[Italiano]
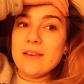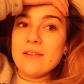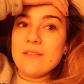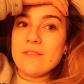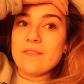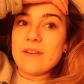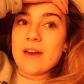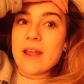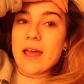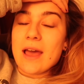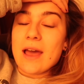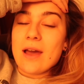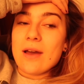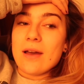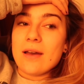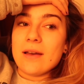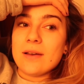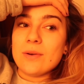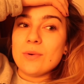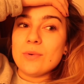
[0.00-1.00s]

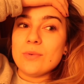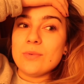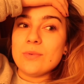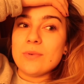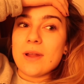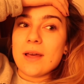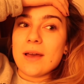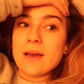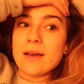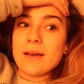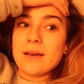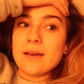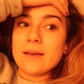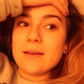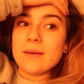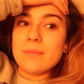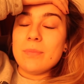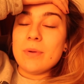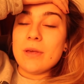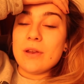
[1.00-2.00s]
farà
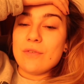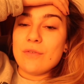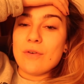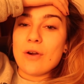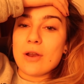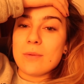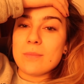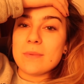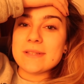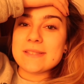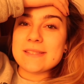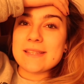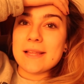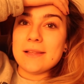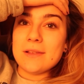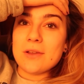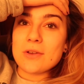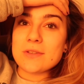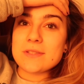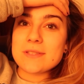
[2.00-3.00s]
una performance
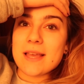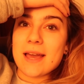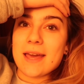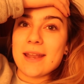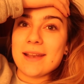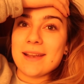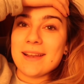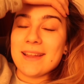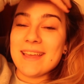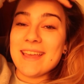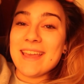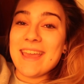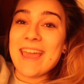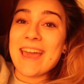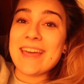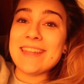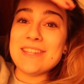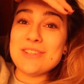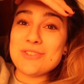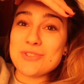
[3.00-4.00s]
agli Oscar e
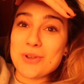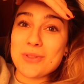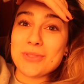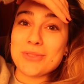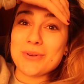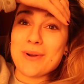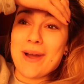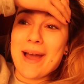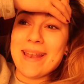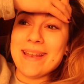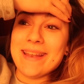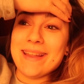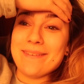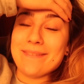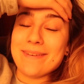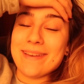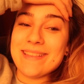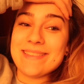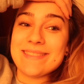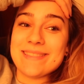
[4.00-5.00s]
ha 18 anni
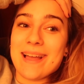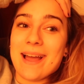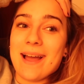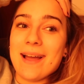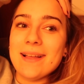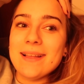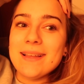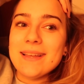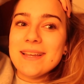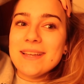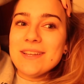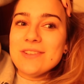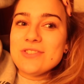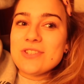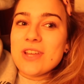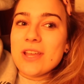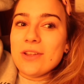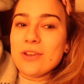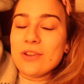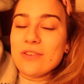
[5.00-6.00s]
questa?
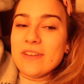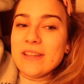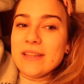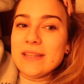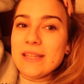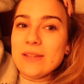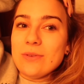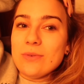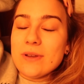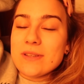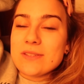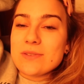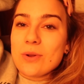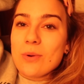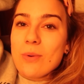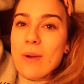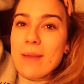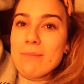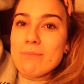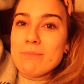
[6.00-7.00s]
Cioè io ne ho 22,
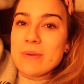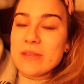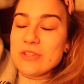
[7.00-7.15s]
sono qua in